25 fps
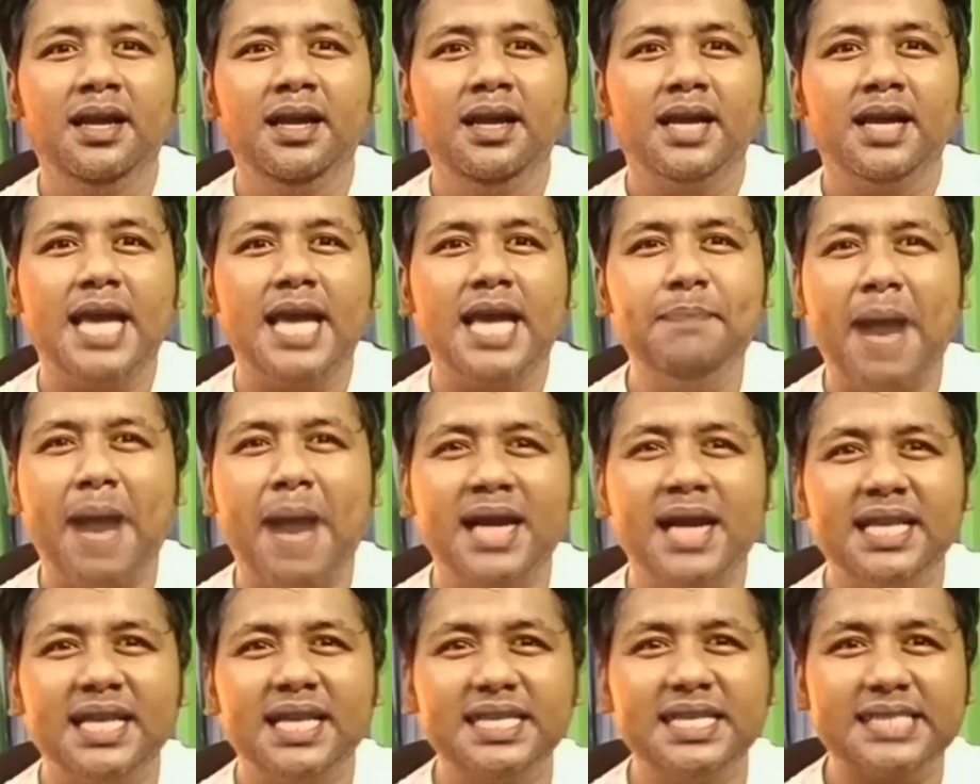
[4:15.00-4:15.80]
এই
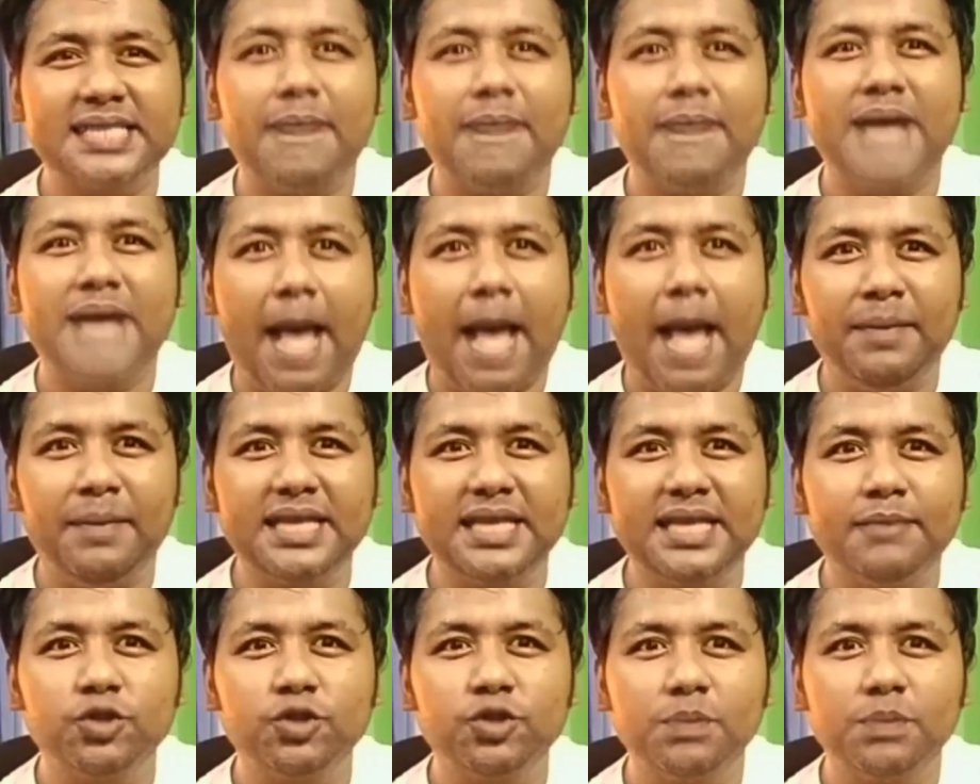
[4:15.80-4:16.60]
বাংলাদেশটা মানে
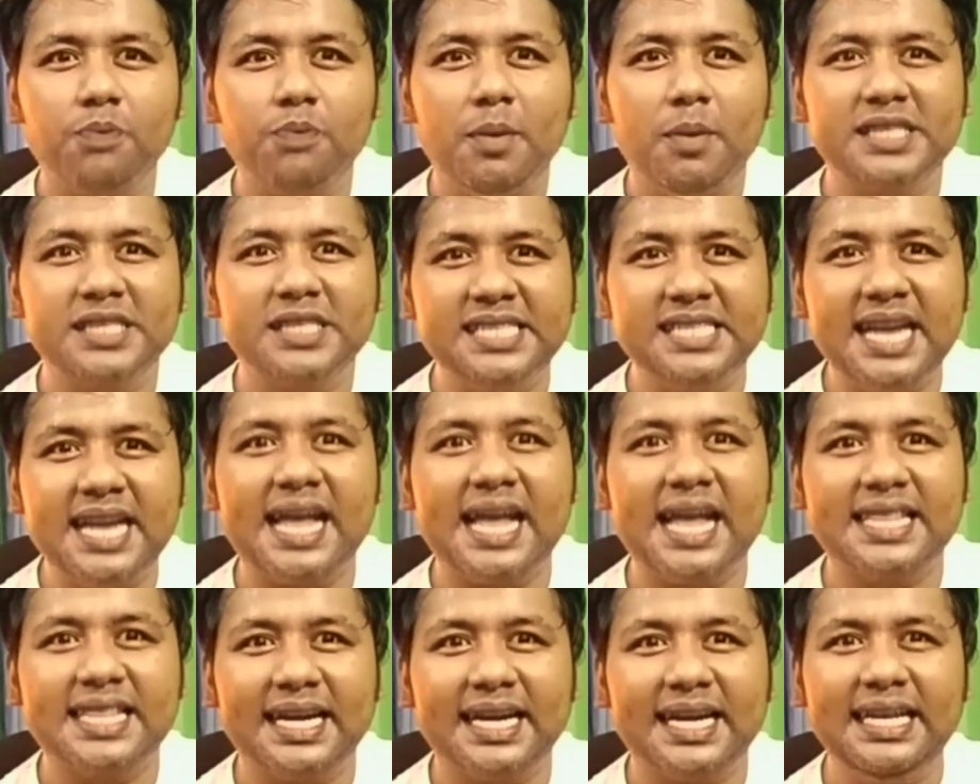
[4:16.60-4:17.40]
আমাদের মতো প্রবাসীরা
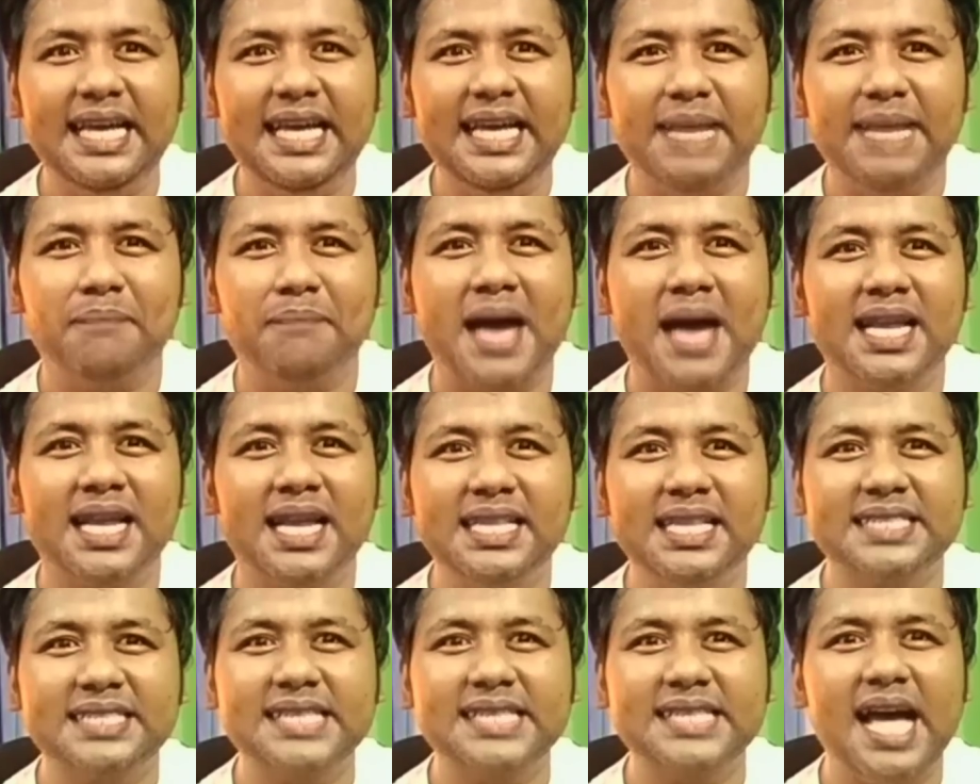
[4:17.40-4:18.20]
না থাকলে
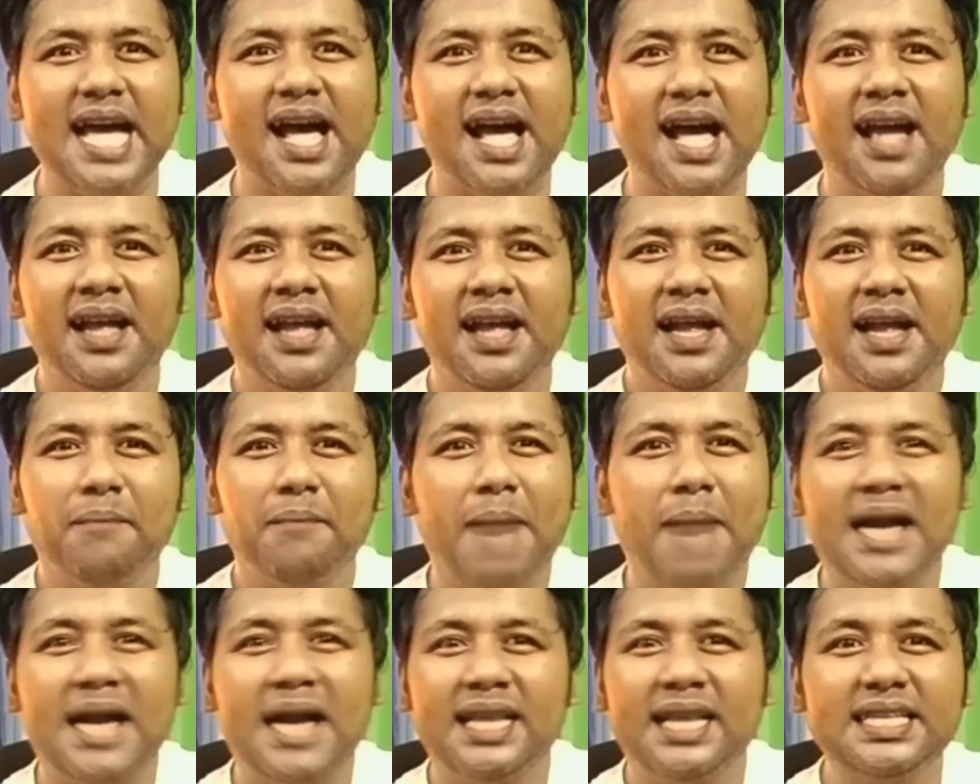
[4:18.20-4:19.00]
বাংলাদেশটা
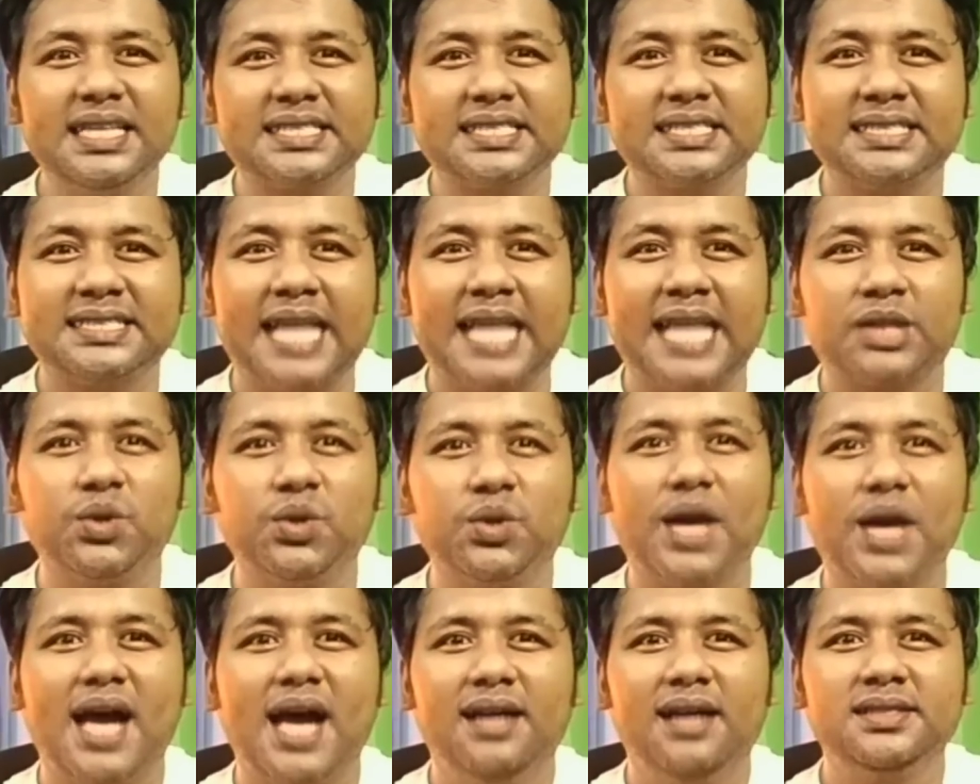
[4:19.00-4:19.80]
বাংলাদেশ থাকতো
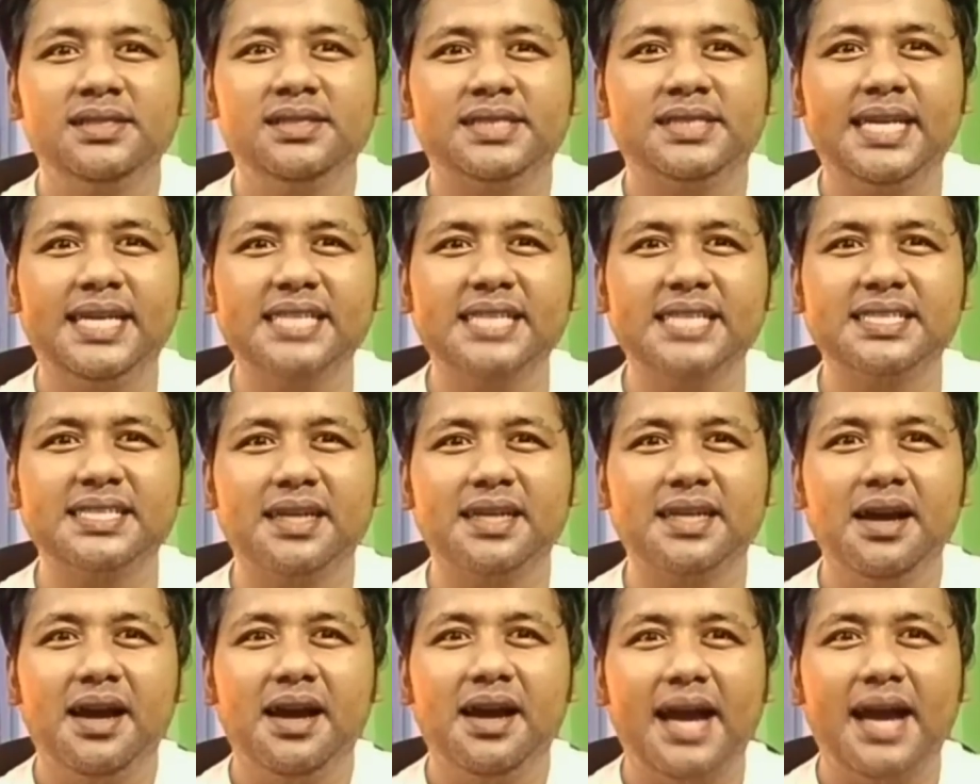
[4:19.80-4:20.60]
না ঠিক আছে
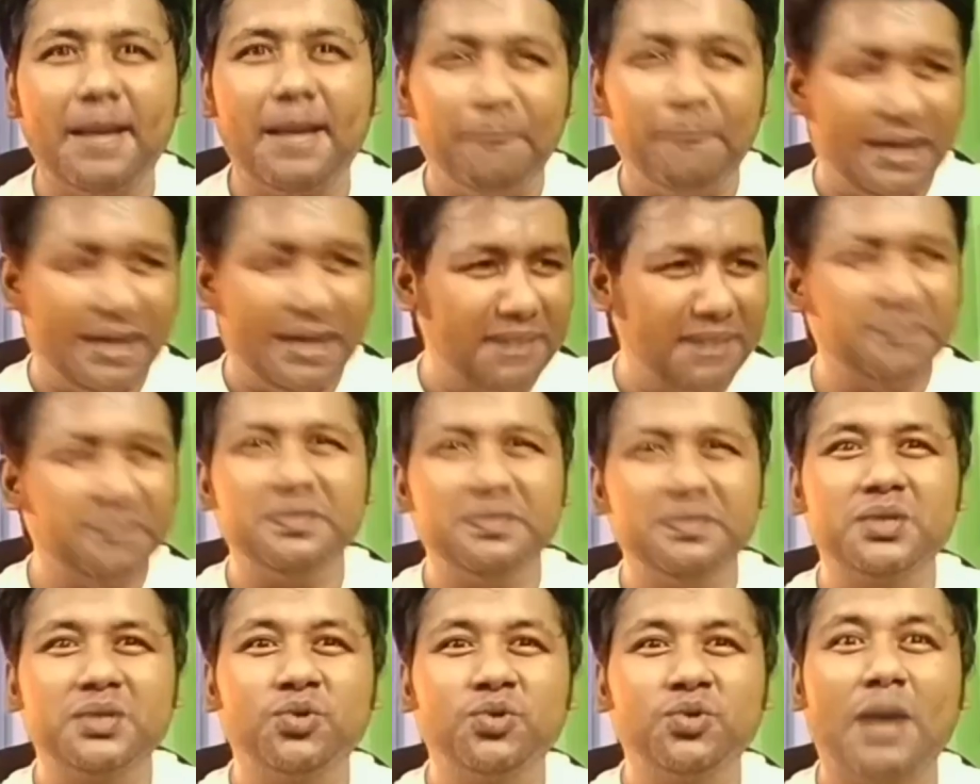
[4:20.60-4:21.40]
মানে
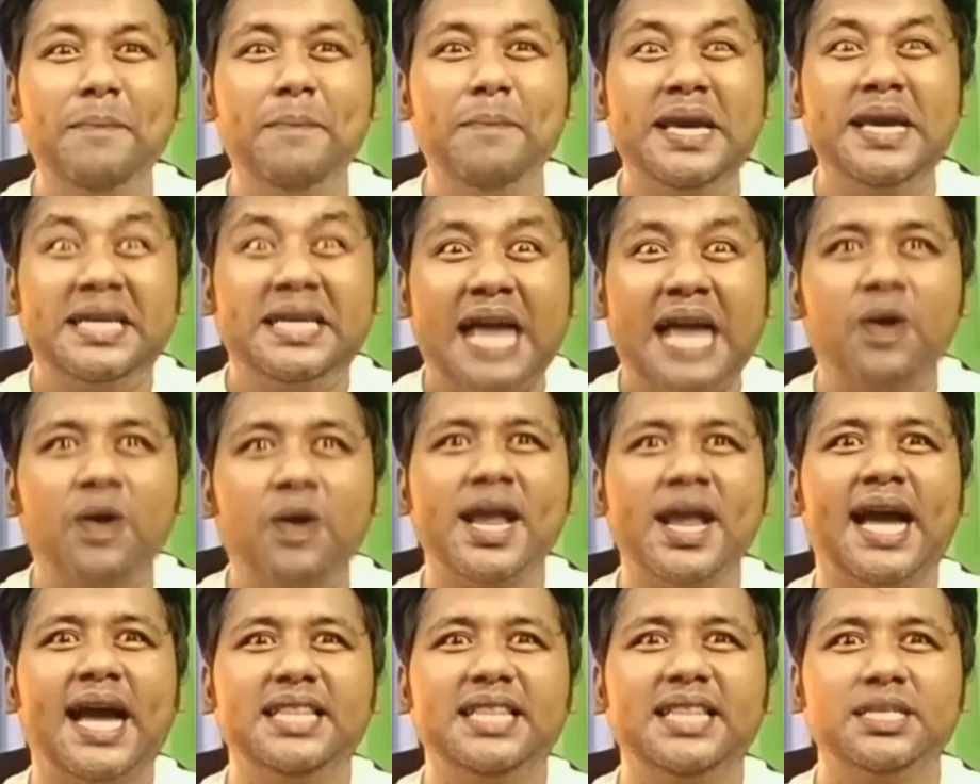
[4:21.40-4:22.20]
তোরা ভিক্ষা
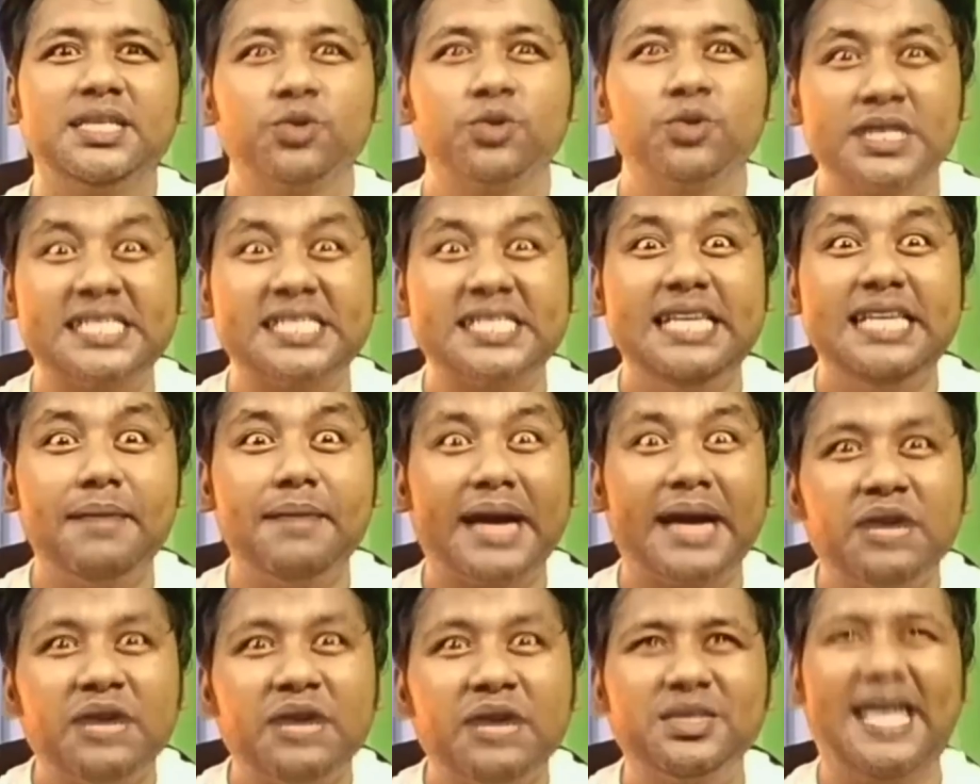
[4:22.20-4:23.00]
করে খাইতি তোদের
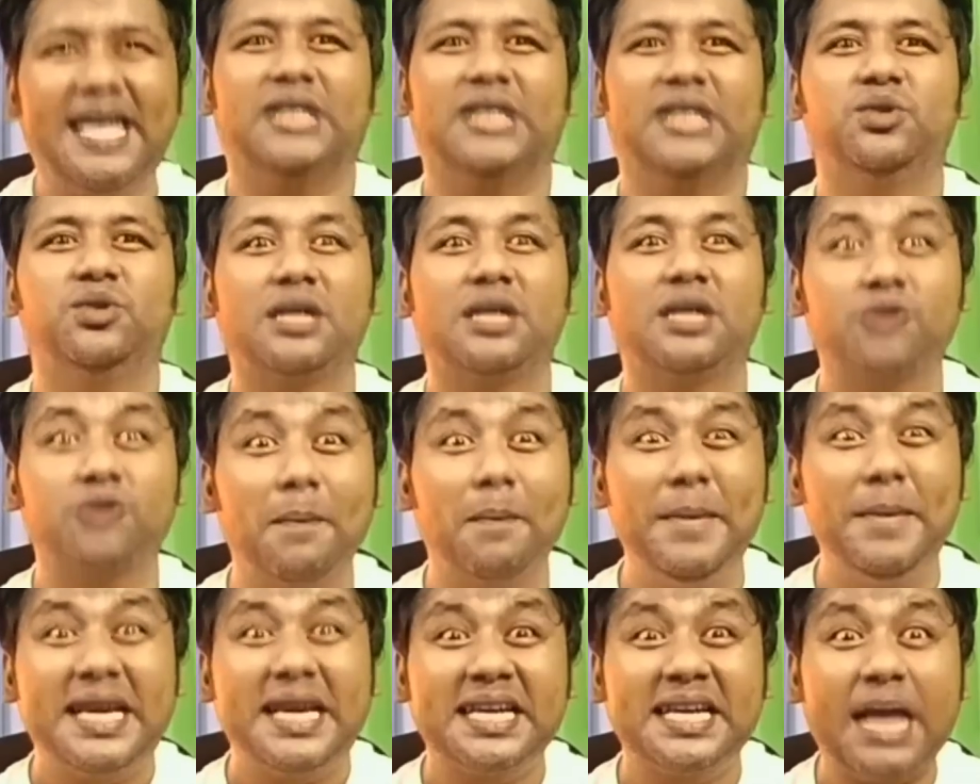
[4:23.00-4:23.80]
সিনেমা কেউ দেখতো না তোরা
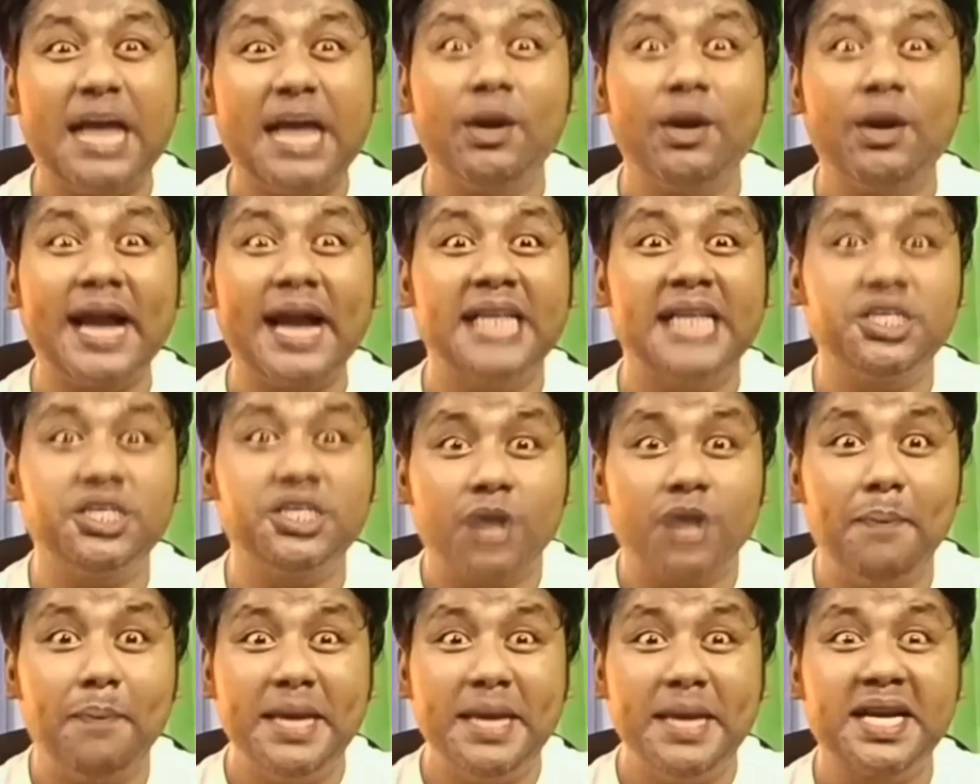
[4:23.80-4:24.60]
ভিক্ষা করে খাইতি
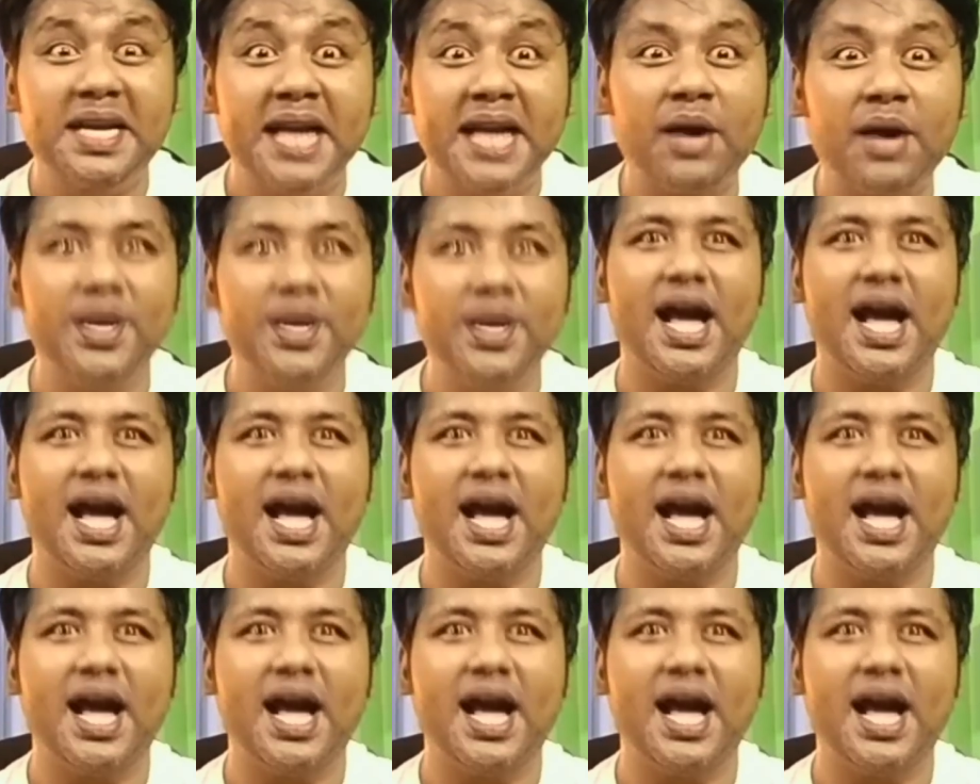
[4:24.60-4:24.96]
তোরা ভিক্ষা করে